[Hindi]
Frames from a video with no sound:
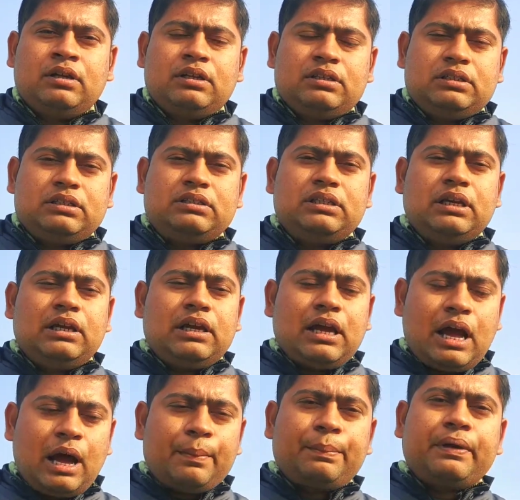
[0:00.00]
जिससे
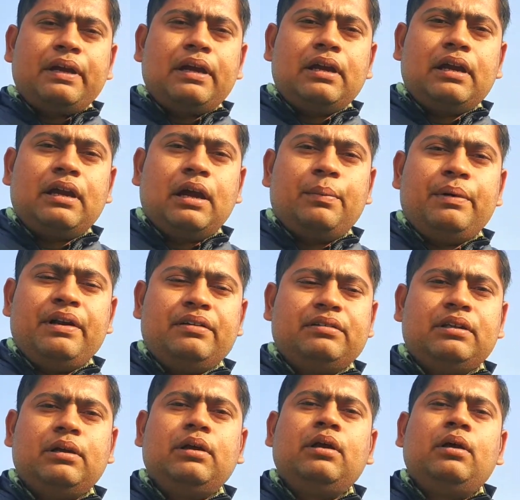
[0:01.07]
आपके कमेंट
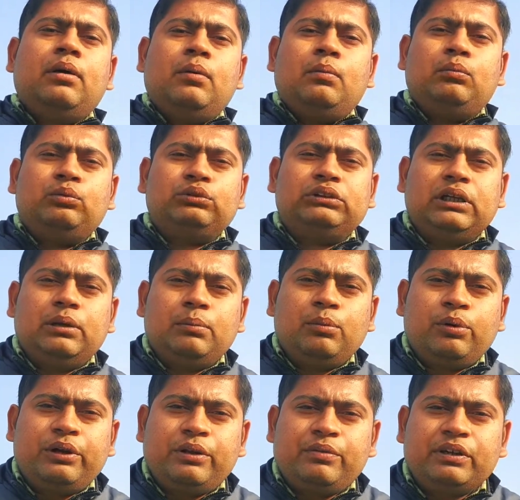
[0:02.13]
से मुझे
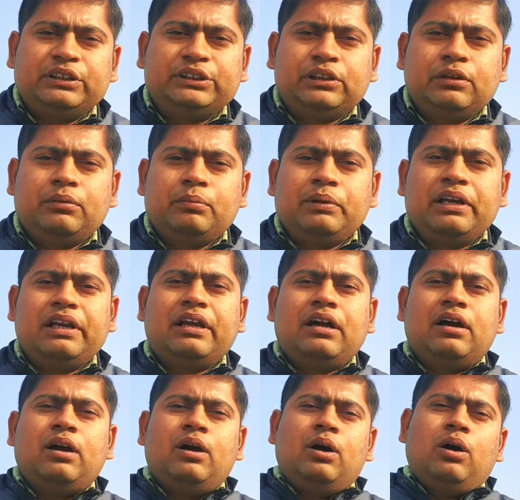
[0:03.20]
मोटिवेशन मिलेगा
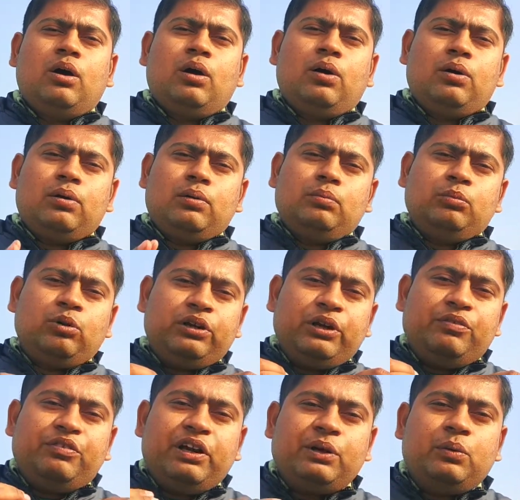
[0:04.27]
और
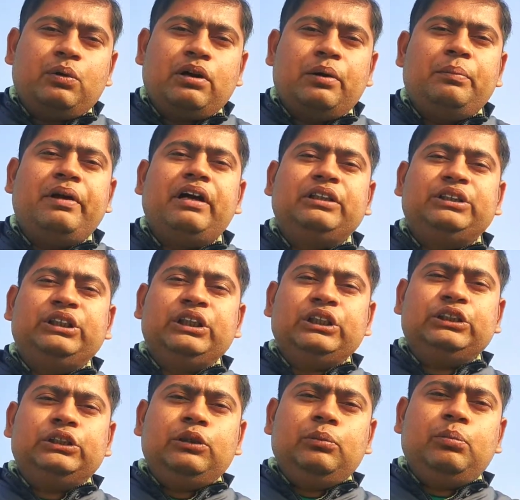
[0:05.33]
मोटिवेट होकर मैं अच्छे
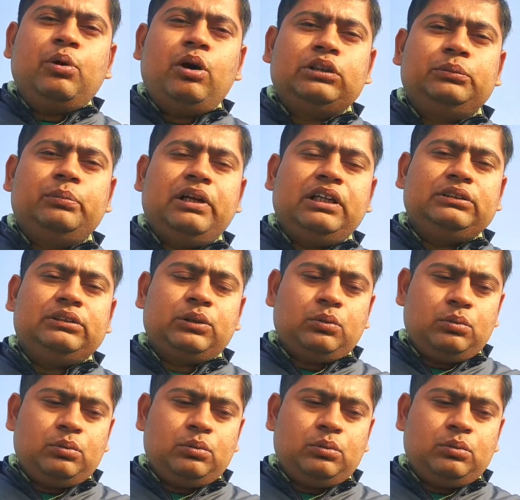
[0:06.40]
अच्छे ब्लॉग्स बना सकूं